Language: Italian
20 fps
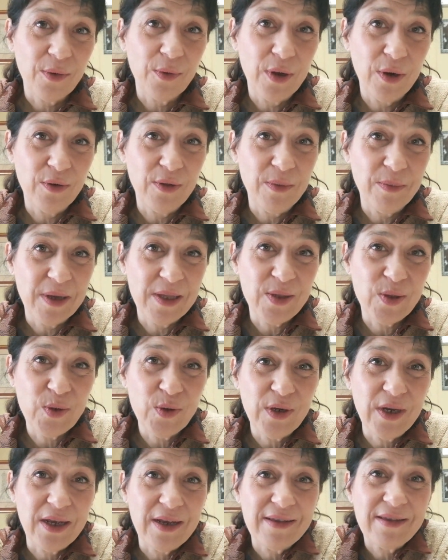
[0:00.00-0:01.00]
quello di
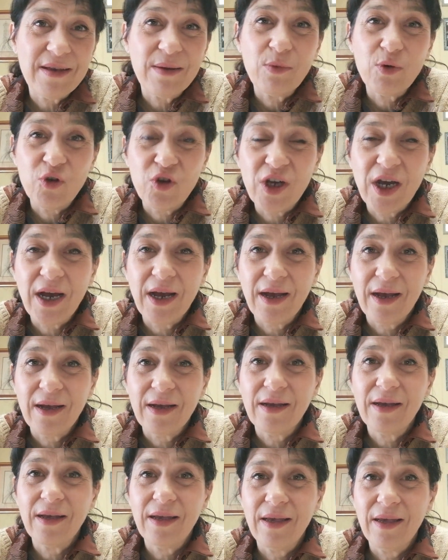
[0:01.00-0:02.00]
Manzoni che stiamo già
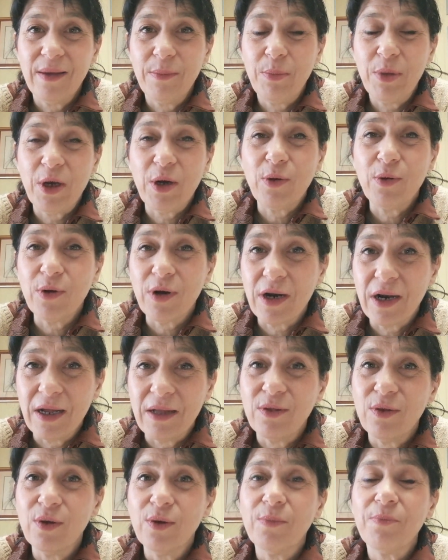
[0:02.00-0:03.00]
eh,
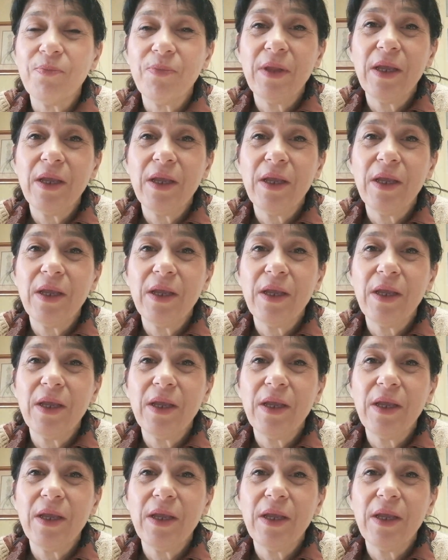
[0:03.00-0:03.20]
percorrendo.